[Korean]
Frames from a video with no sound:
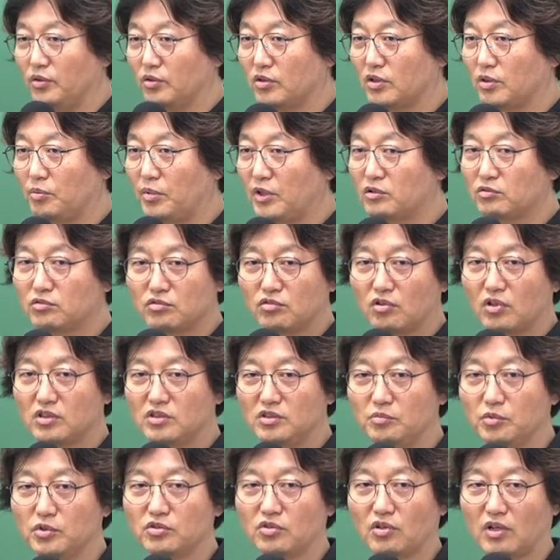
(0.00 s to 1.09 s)
여기다 빵꾸를
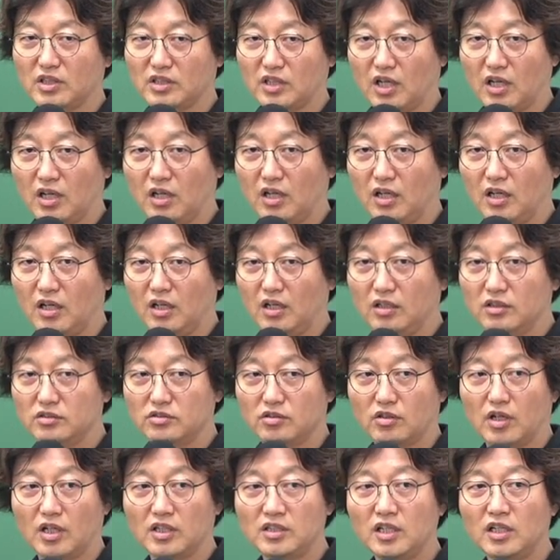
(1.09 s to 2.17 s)
들어가니뭐 들어가냐?
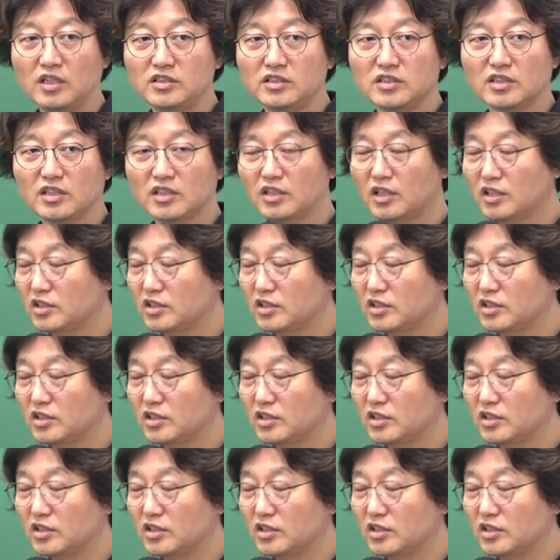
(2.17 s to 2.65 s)
그죠? 하나씩